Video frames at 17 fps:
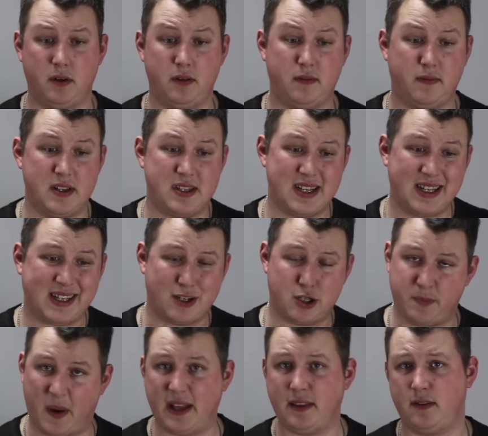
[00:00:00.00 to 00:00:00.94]
Und wir sind
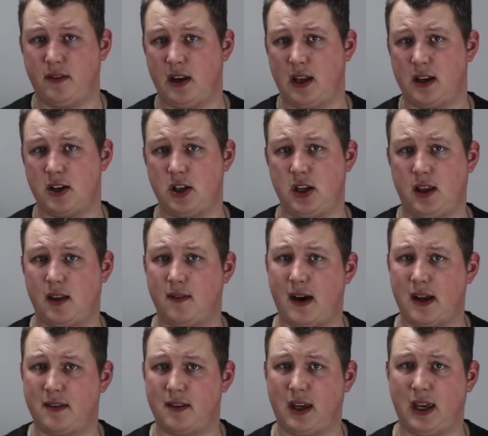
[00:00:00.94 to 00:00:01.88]
gespannt, wie die Geschichte
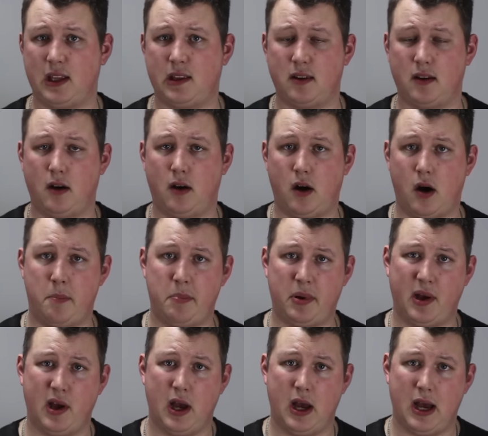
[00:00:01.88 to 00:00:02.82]
weitergeht,
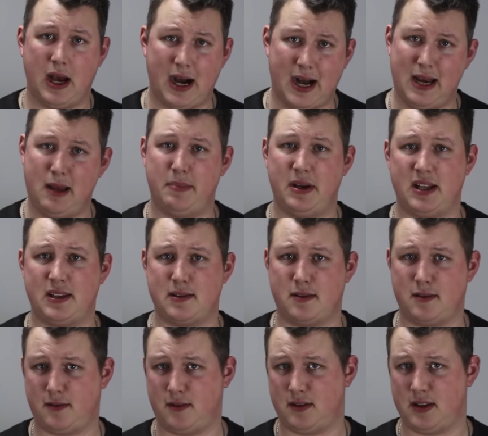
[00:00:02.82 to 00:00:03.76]
ob alle Bands
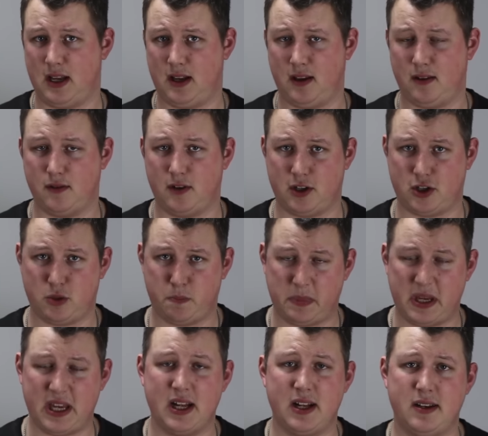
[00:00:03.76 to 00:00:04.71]
auch tatsächlich dort
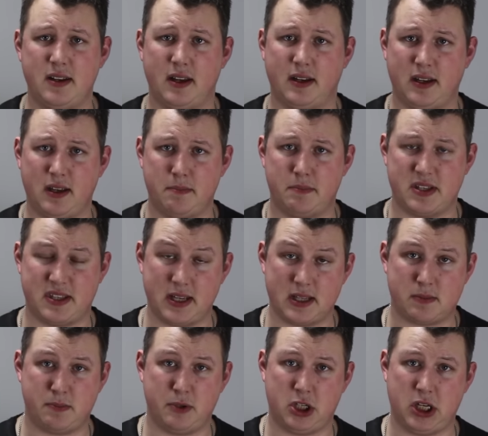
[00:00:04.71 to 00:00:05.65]
spielen, die bis
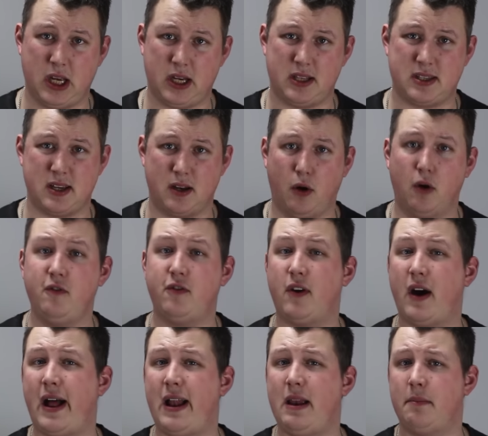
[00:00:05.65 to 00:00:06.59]
jetzt bestätigt sind. Und
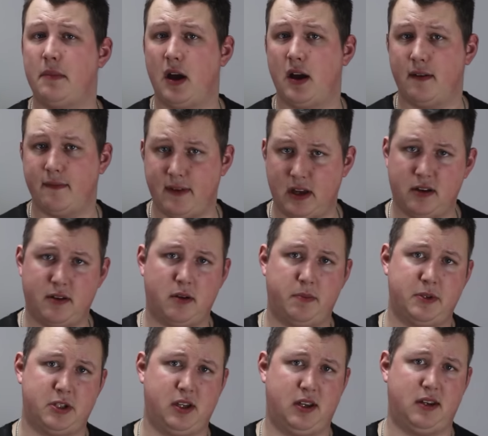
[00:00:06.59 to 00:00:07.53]
vor allem, wer da
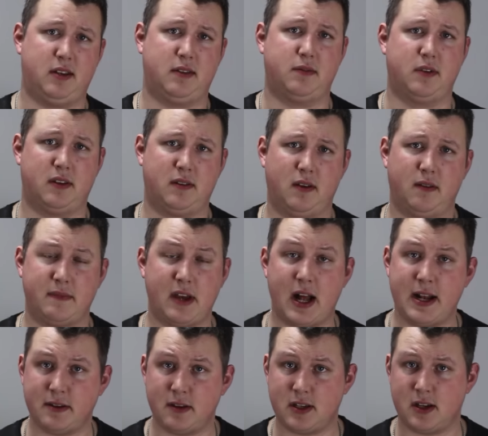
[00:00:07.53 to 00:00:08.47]
noch bestätigt wird. Wir
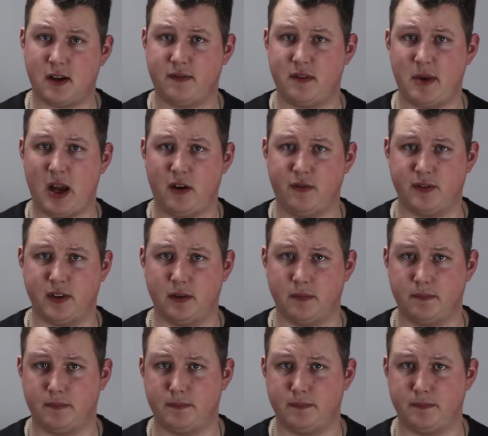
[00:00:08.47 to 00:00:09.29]
halten euch auf dem Laufenden.